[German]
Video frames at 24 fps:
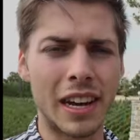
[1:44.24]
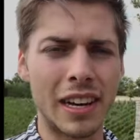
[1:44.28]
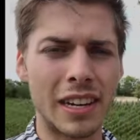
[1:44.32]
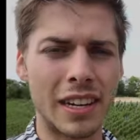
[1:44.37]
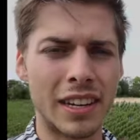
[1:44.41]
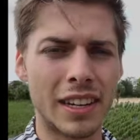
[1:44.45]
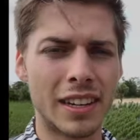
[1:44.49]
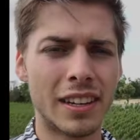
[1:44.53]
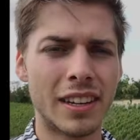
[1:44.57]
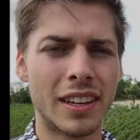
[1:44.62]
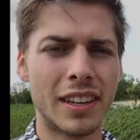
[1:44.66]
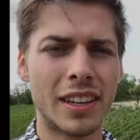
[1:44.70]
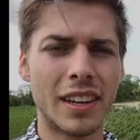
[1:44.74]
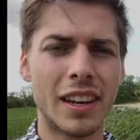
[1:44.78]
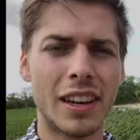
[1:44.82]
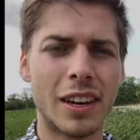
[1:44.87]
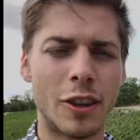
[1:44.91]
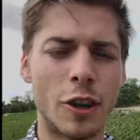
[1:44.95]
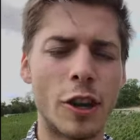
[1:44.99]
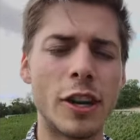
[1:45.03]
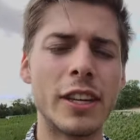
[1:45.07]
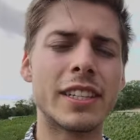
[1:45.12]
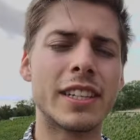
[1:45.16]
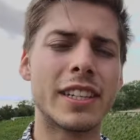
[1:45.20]
alle,
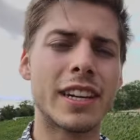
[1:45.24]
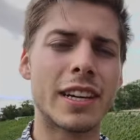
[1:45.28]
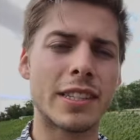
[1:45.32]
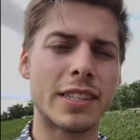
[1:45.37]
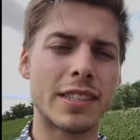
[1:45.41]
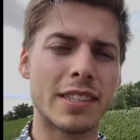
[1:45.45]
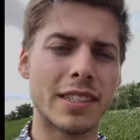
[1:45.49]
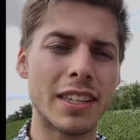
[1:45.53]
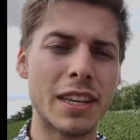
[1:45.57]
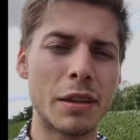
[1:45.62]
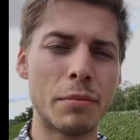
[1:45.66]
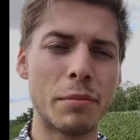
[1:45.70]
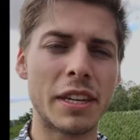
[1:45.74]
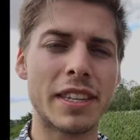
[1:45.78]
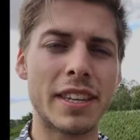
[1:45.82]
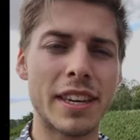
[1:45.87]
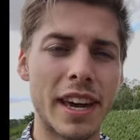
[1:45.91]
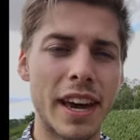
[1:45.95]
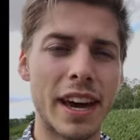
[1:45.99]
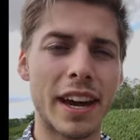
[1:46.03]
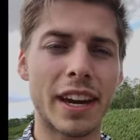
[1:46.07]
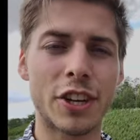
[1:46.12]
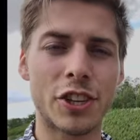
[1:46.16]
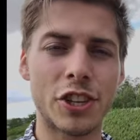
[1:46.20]
Leute, dass ihr mich
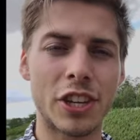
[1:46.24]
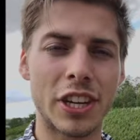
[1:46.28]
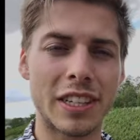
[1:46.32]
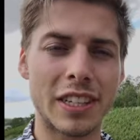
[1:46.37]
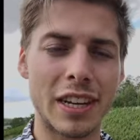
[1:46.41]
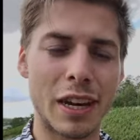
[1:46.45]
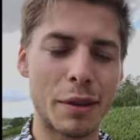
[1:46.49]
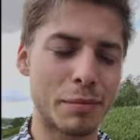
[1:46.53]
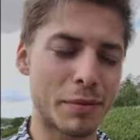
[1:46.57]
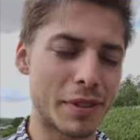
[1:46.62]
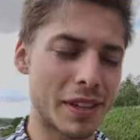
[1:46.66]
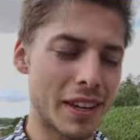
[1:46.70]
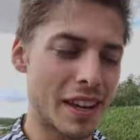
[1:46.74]
hierher geschickt habt.